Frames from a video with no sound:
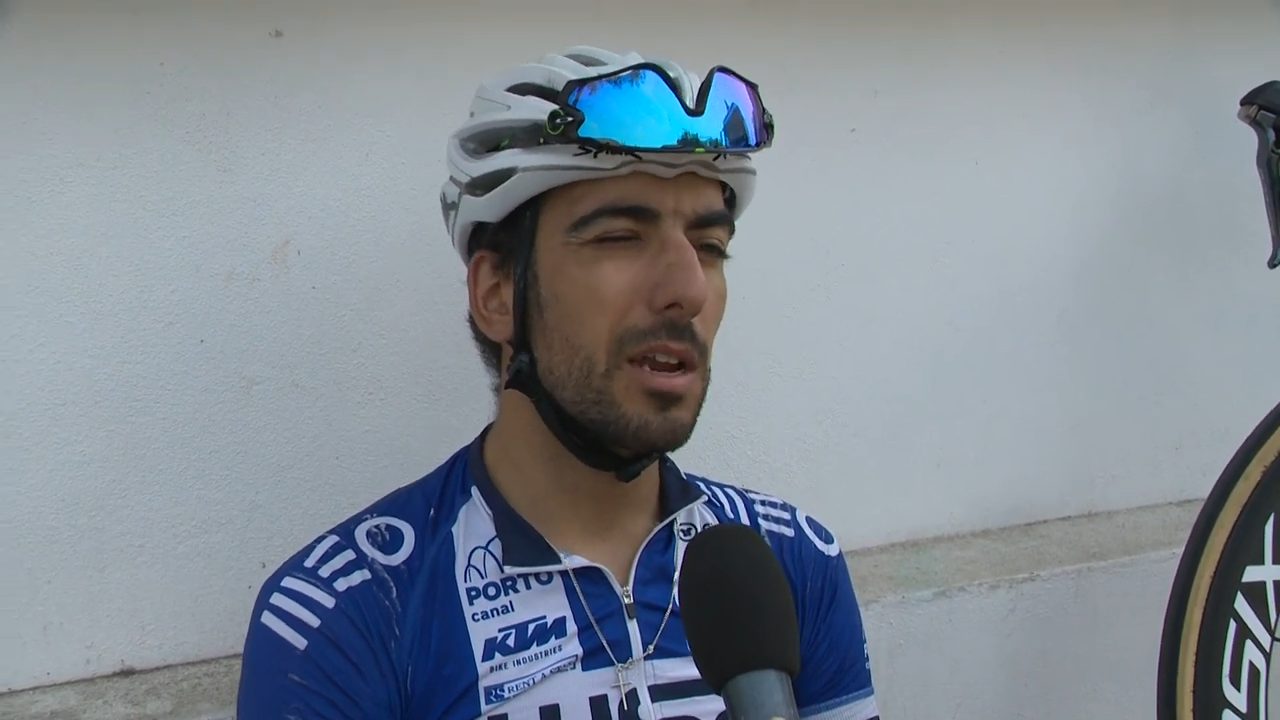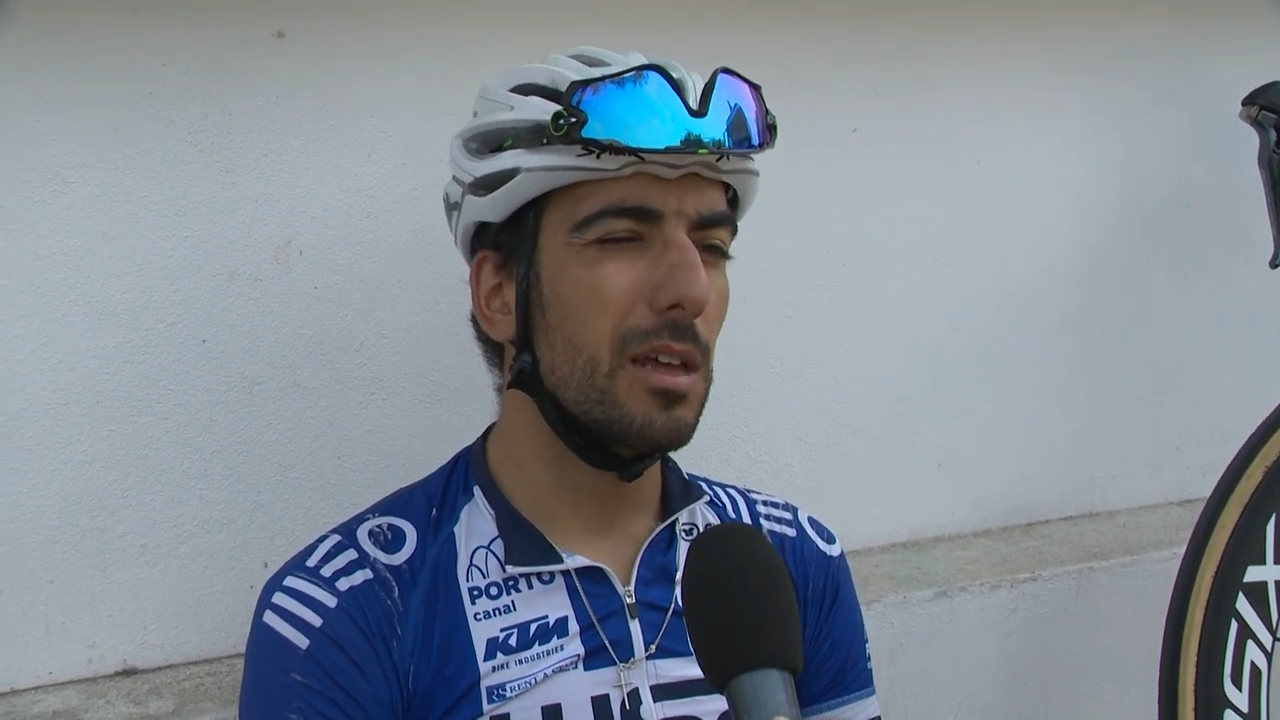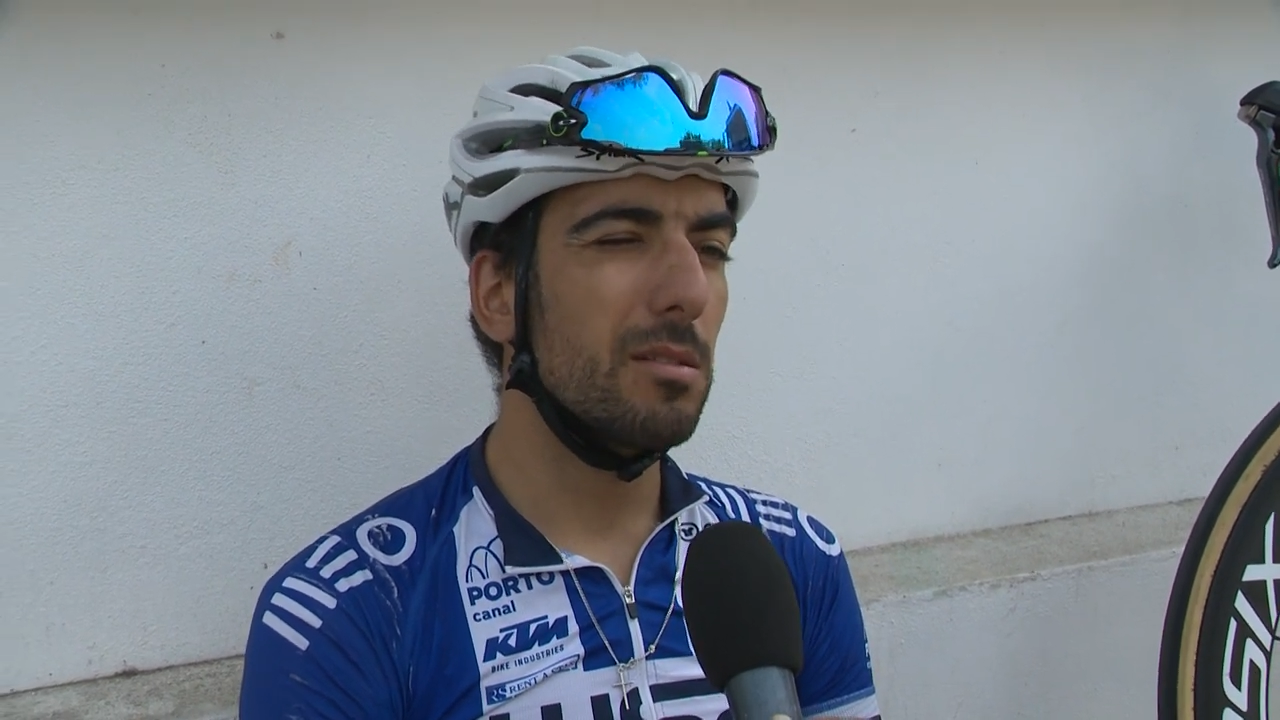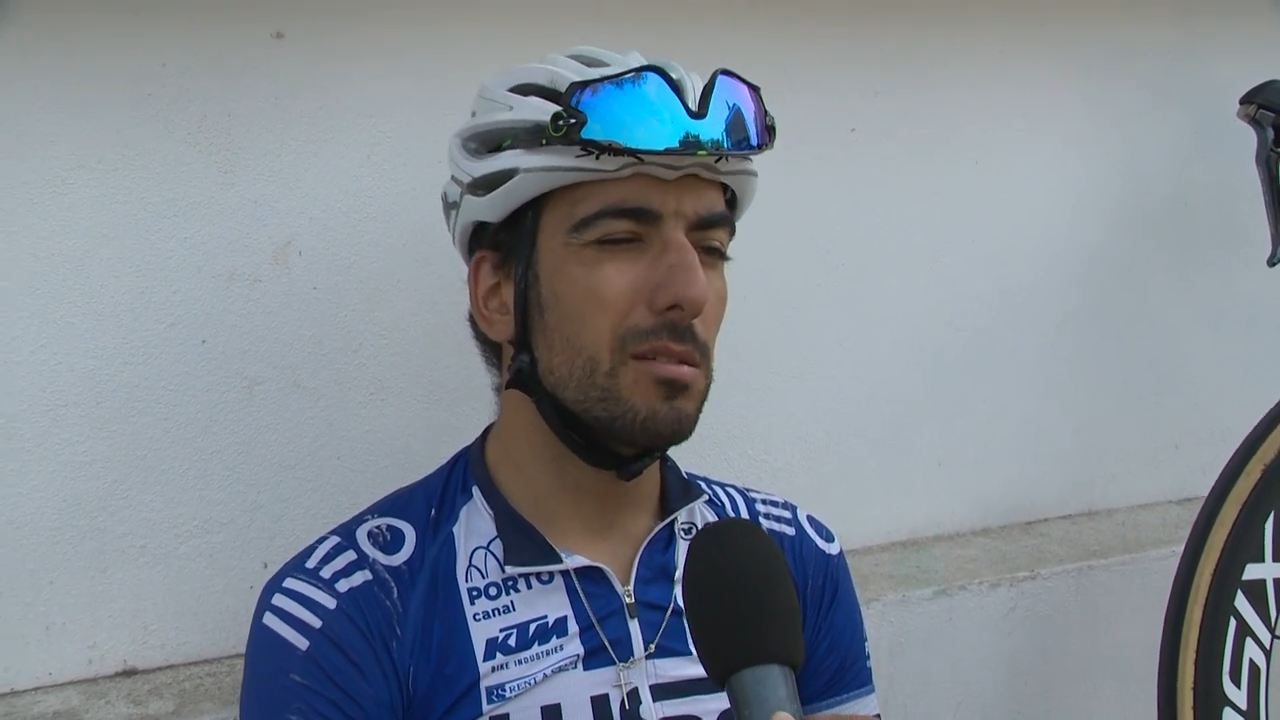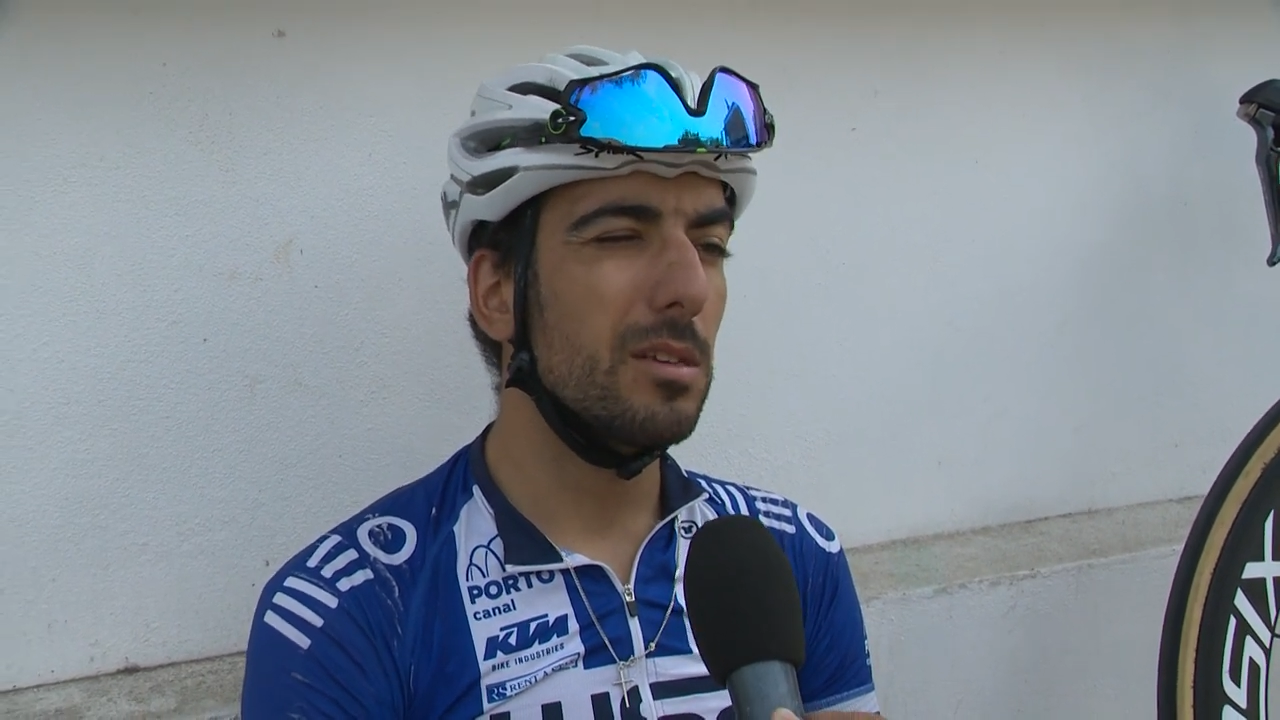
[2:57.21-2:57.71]

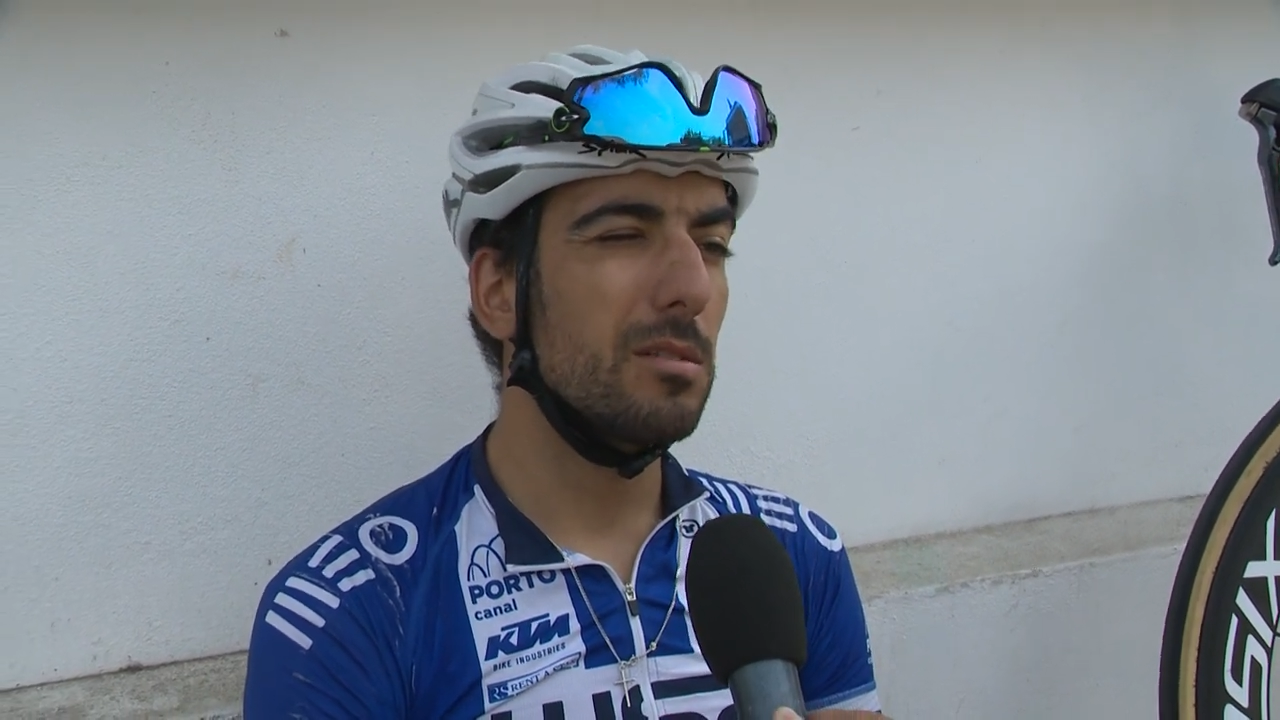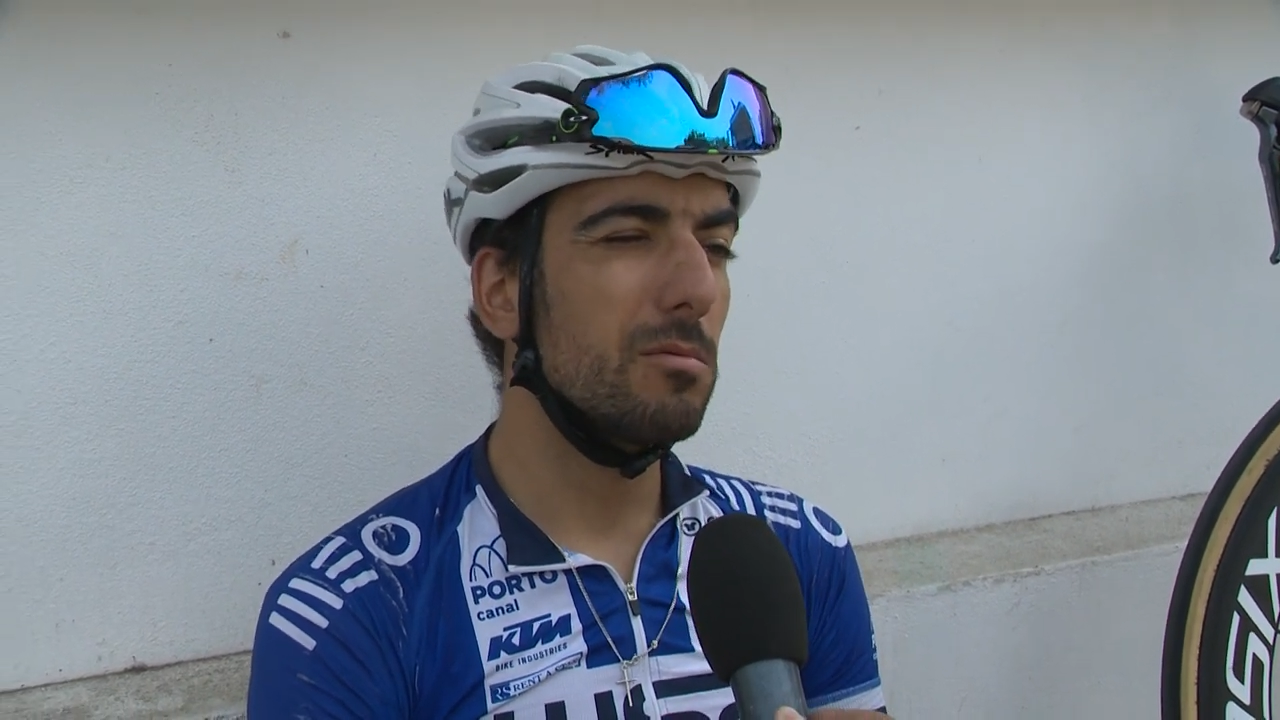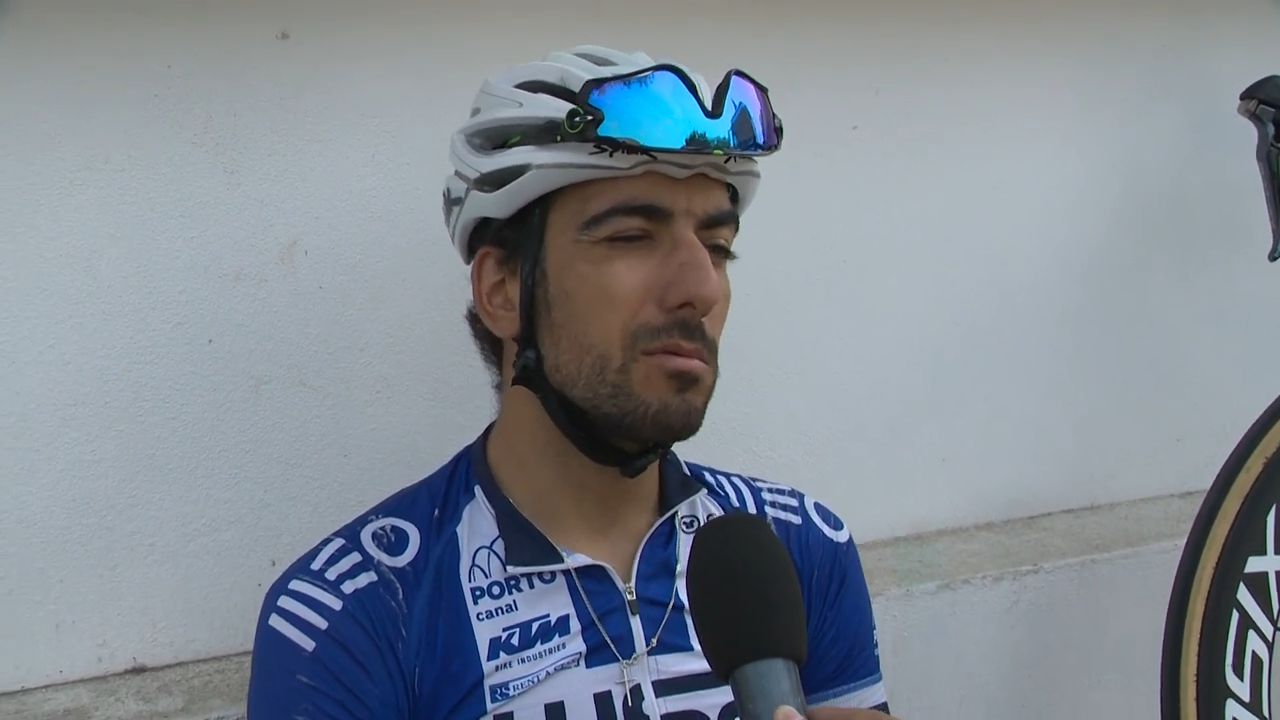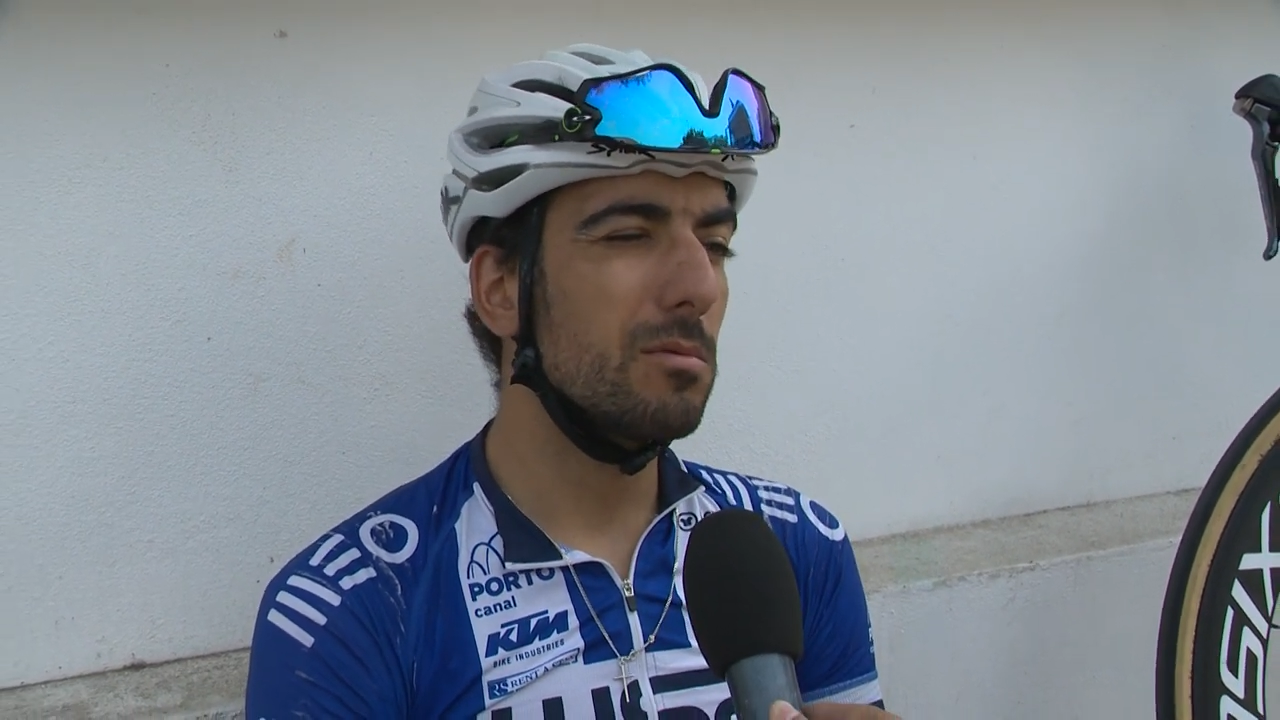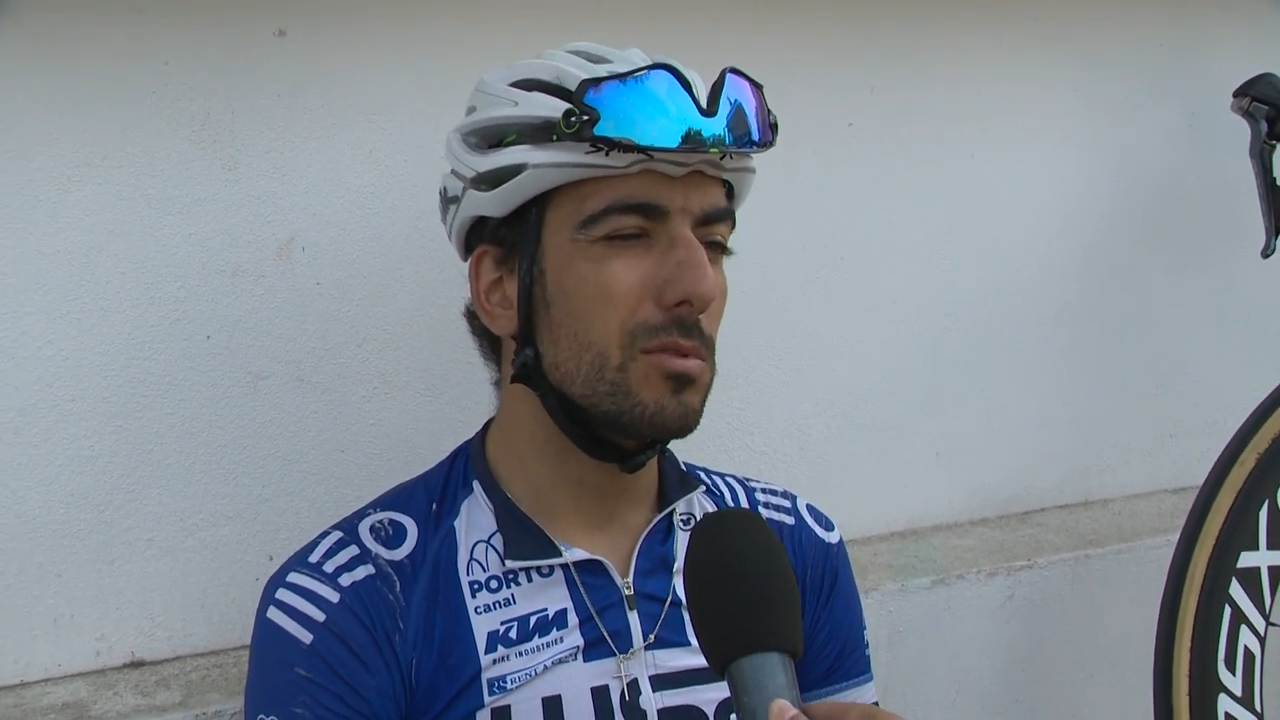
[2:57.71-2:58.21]
grande e não,